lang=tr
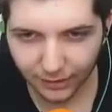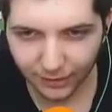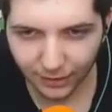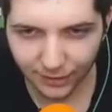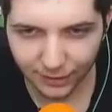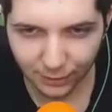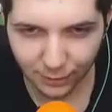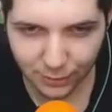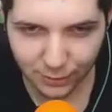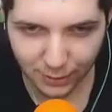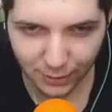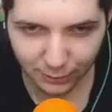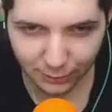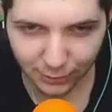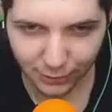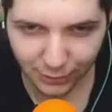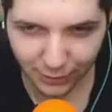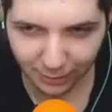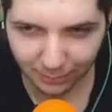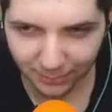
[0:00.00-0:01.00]
Ayaklarının
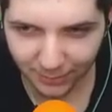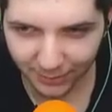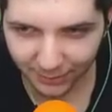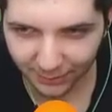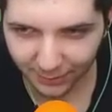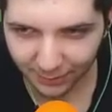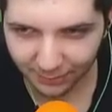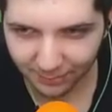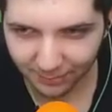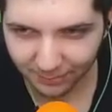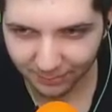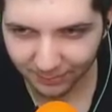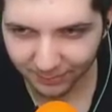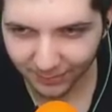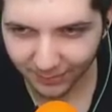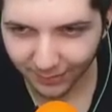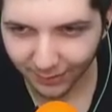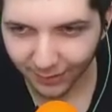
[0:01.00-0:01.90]
üstüne düştü amına şey koyayım.